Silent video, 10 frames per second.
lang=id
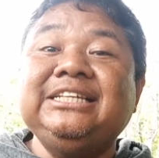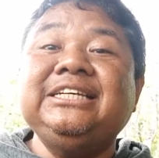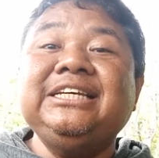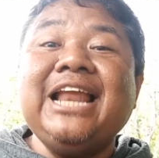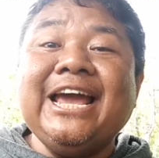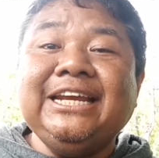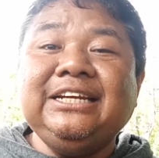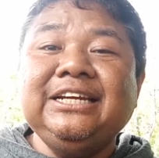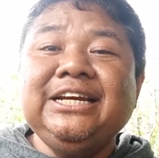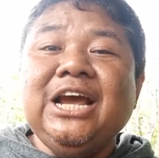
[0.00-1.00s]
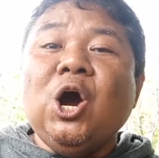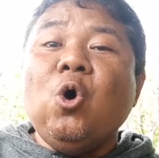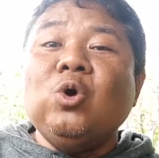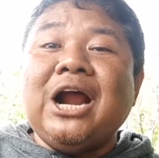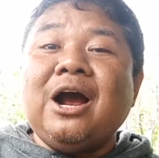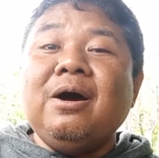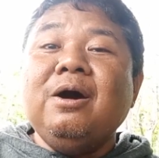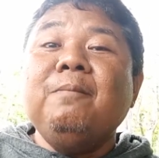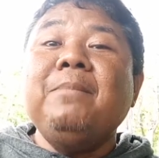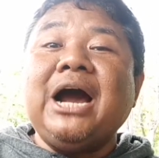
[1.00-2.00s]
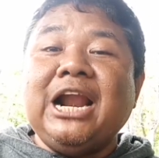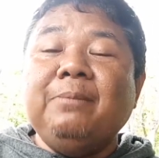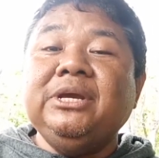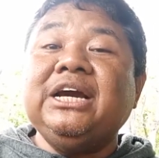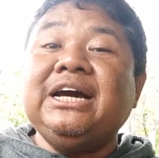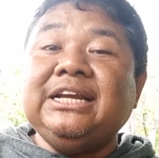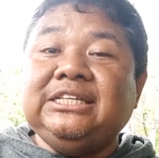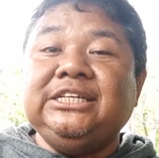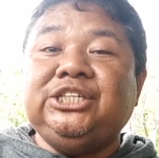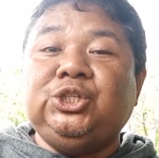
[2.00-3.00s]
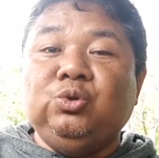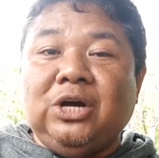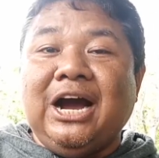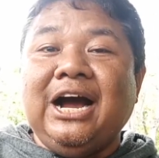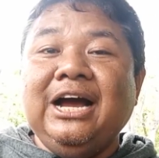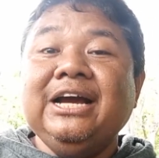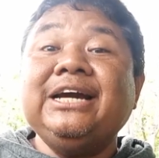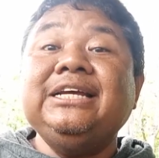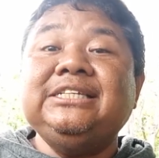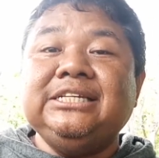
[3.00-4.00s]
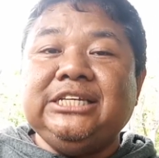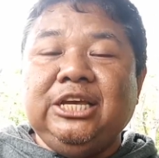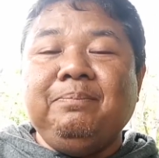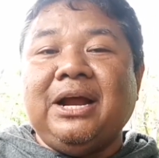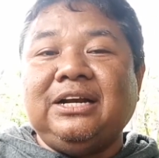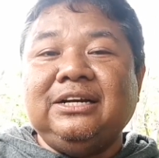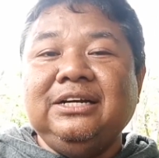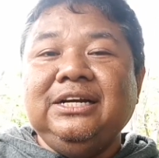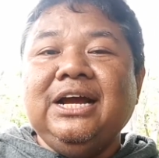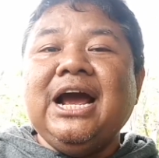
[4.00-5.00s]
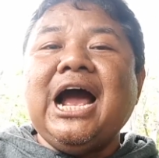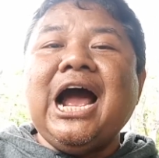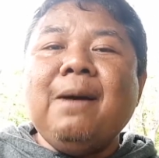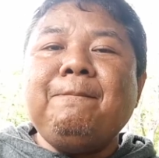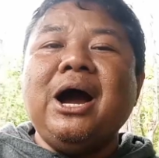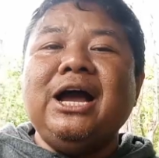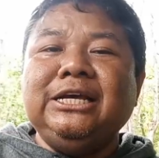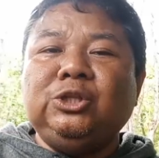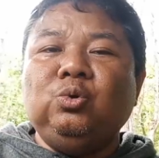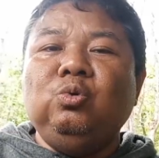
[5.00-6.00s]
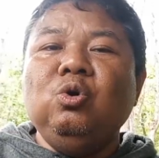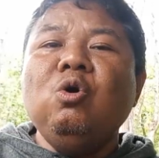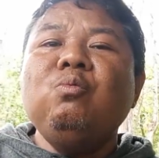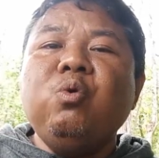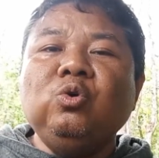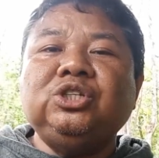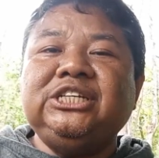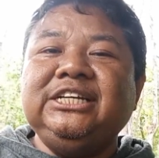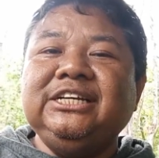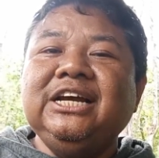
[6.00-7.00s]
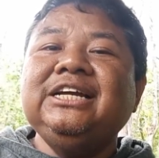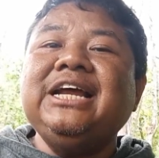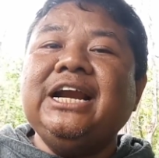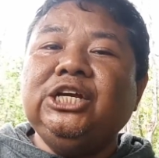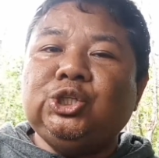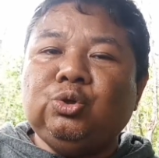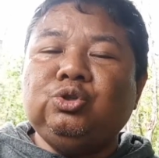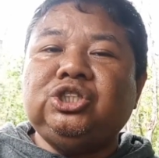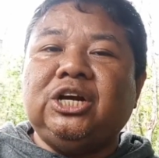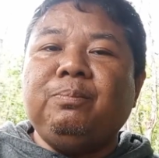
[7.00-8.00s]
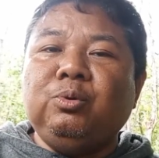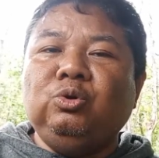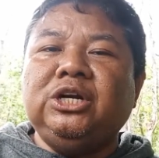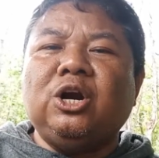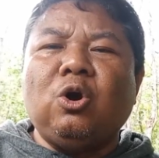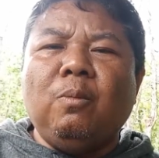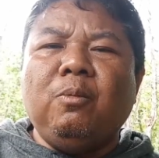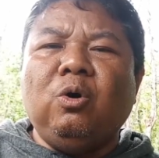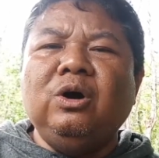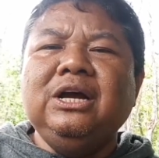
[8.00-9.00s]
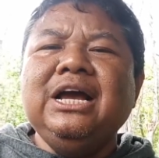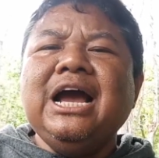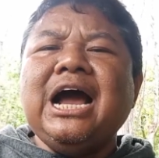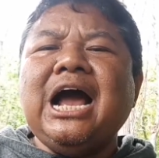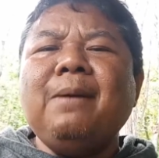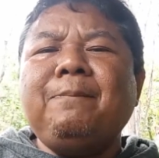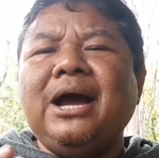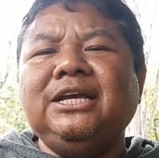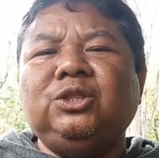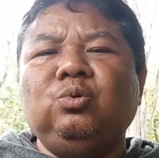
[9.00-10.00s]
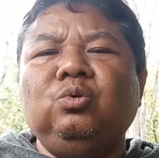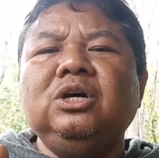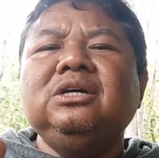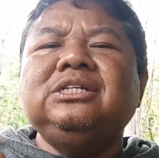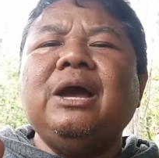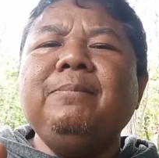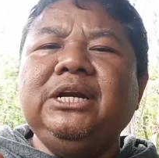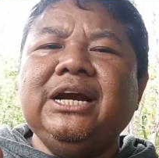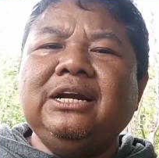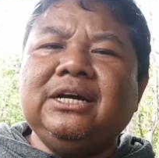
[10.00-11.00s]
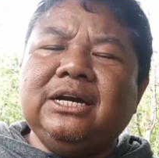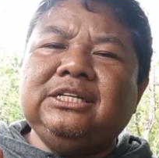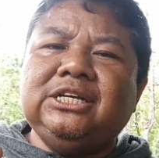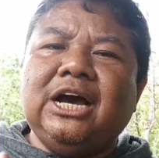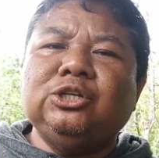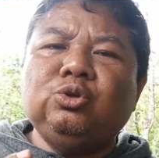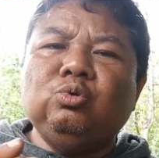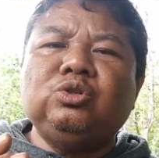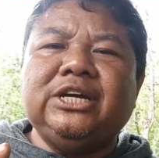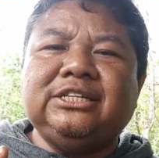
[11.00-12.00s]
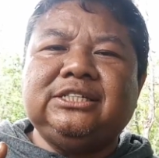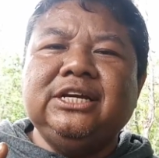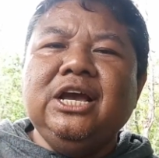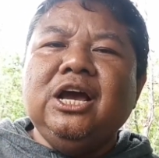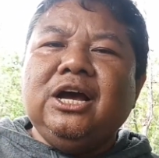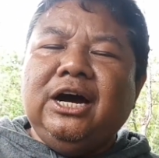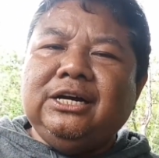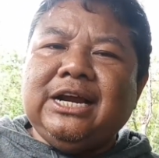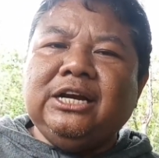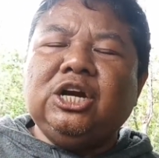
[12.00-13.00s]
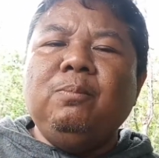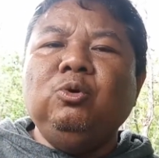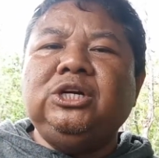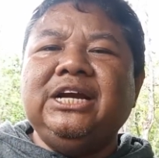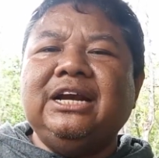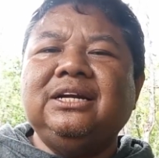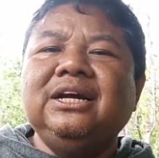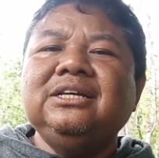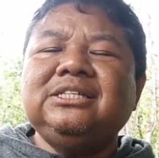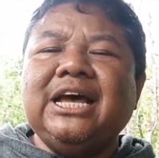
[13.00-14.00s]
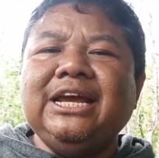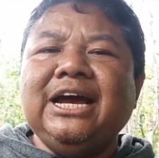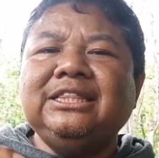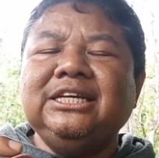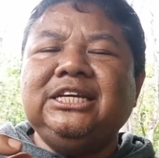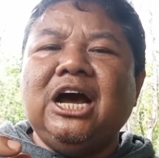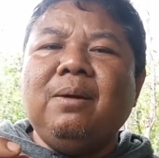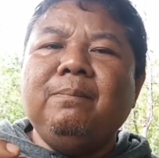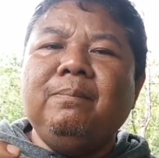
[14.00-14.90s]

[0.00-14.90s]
sisi lain orang mengalami krisis juga, krisis iman. Apa itu fungsi dari suster Bruder Romo? Apa itu? Saya mendingan kerja sukses eh, dan kemudian saya tidak